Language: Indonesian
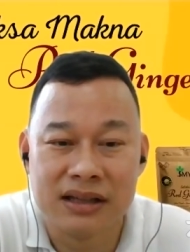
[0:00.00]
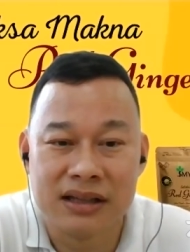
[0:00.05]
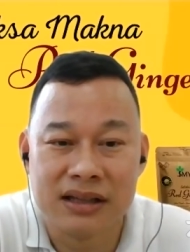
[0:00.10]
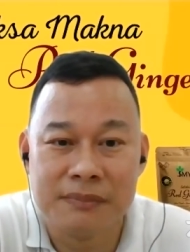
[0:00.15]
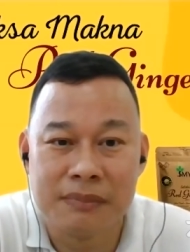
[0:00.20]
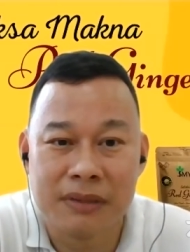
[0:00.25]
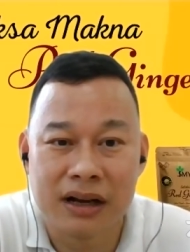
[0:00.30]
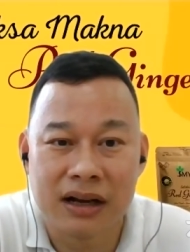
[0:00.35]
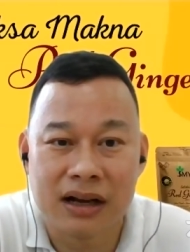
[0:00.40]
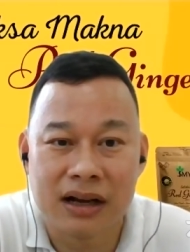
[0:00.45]

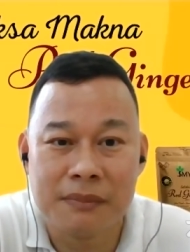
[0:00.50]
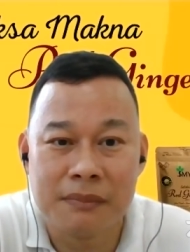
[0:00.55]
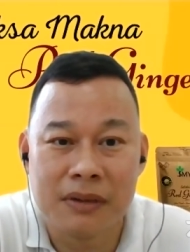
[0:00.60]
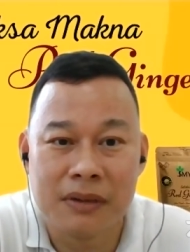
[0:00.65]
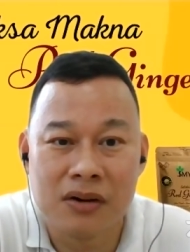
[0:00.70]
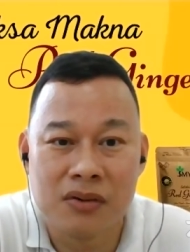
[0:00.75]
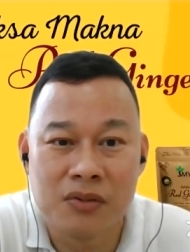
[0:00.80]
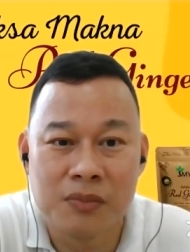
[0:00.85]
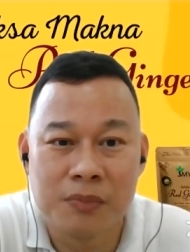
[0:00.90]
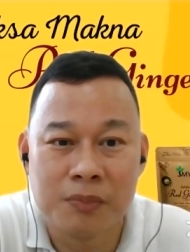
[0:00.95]
Jadi mereka
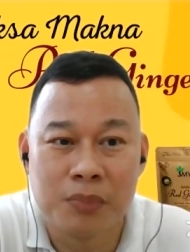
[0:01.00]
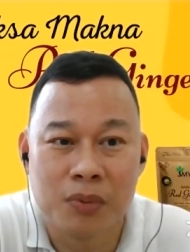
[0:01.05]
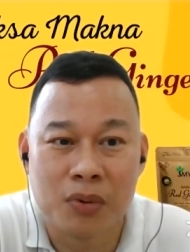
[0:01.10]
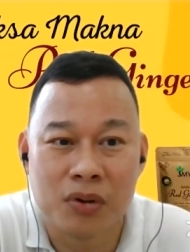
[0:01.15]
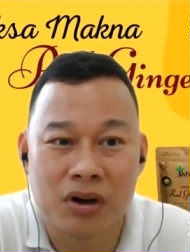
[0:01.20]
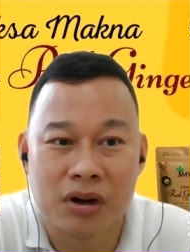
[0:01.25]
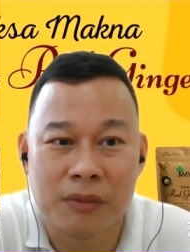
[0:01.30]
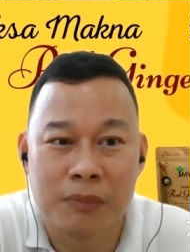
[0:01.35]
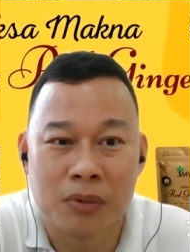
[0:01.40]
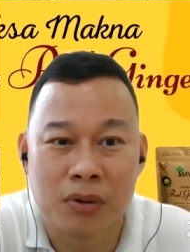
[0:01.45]
mau
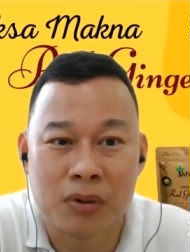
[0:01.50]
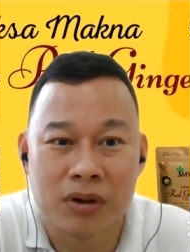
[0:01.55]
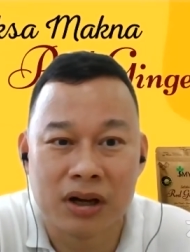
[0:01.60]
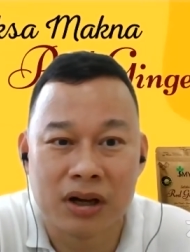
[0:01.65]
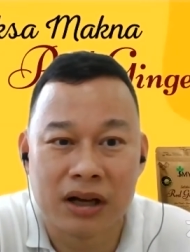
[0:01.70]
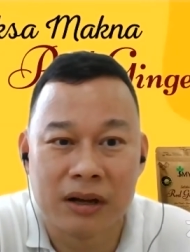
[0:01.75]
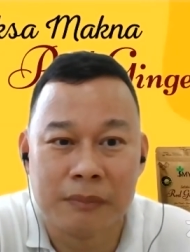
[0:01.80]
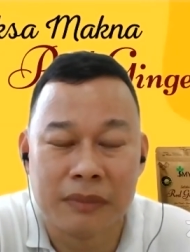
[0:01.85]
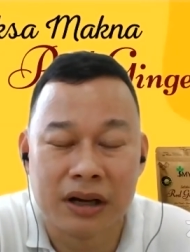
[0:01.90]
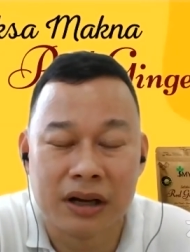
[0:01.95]

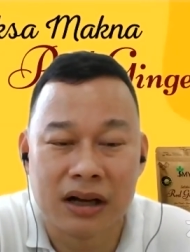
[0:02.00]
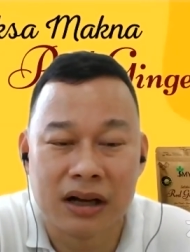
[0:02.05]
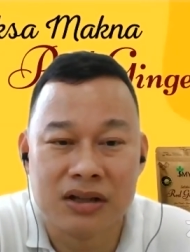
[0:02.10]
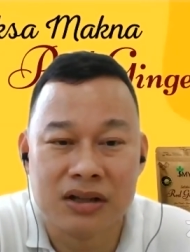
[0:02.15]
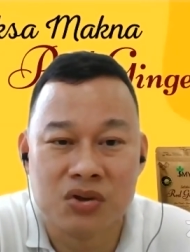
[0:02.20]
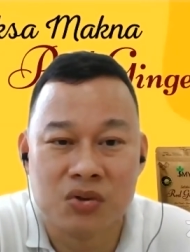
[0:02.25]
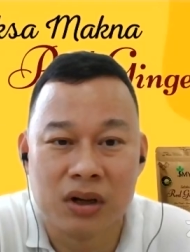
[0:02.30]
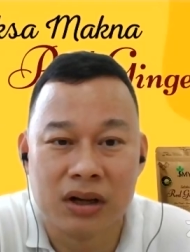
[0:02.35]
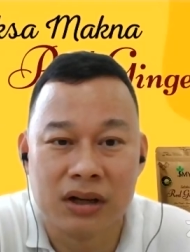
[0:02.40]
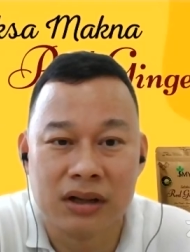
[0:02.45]
produk-produk yang mereka
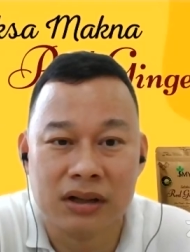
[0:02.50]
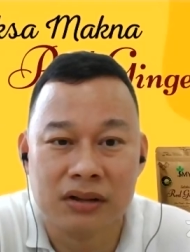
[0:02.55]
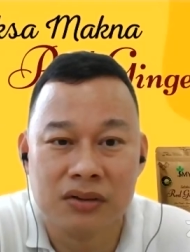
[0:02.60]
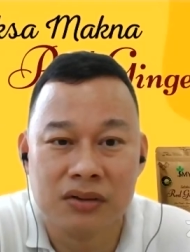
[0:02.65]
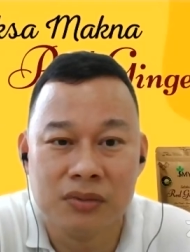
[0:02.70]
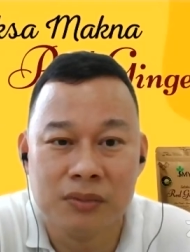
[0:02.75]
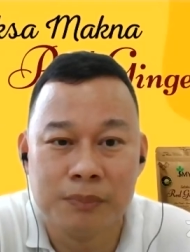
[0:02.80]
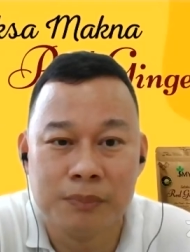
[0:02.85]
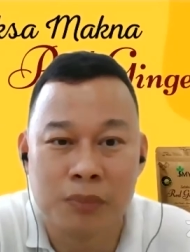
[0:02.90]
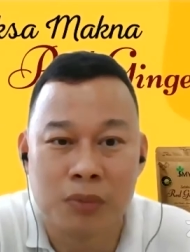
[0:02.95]
jual
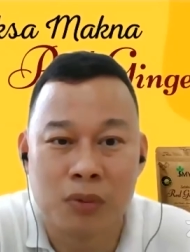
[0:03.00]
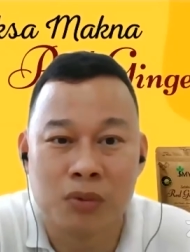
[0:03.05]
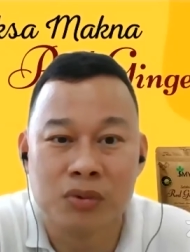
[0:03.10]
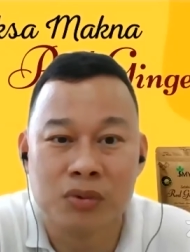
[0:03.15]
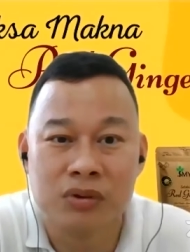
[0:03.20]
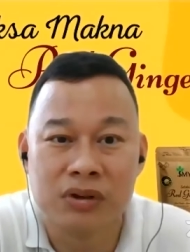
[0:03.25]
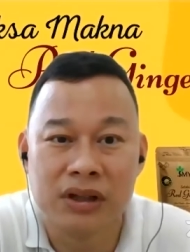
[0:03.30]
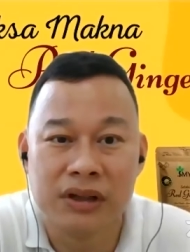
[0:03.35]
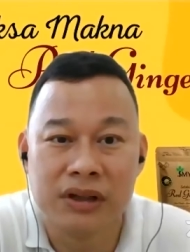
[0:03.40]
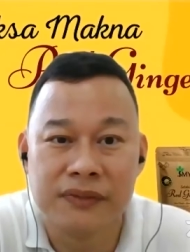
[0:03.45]
itu
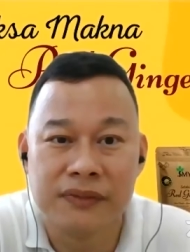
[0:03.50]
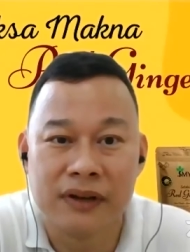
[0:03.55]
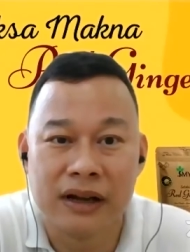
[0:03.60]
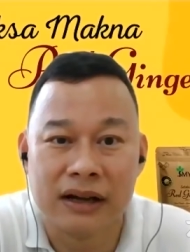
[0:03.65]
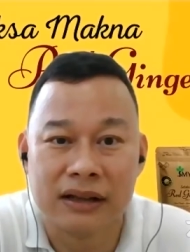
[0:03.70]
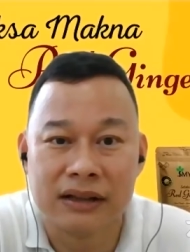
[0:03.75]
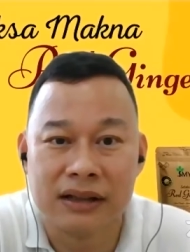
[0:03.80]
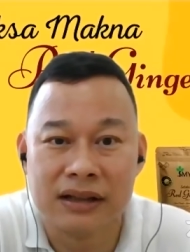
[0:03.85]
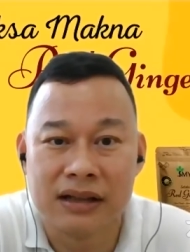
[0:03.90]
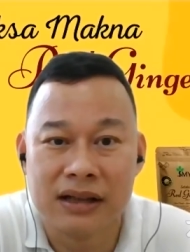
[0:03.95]
produktif,
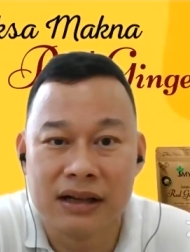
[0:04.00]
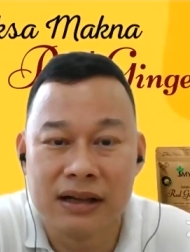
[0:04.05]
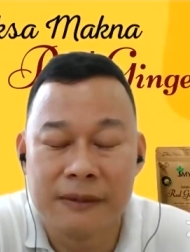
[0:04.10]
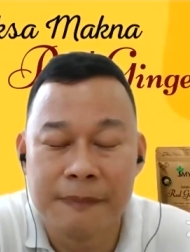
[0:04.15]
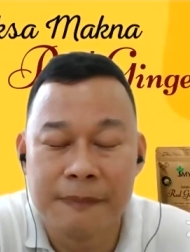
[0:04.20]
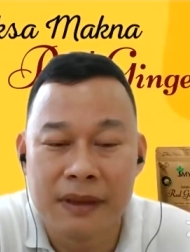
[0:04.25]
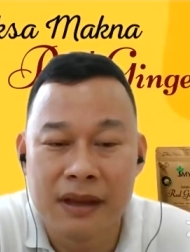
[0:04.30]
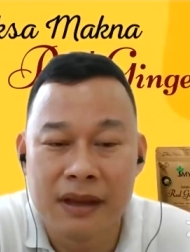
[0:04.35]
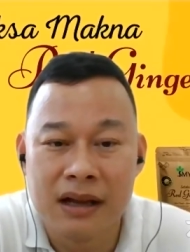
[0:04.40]
artinya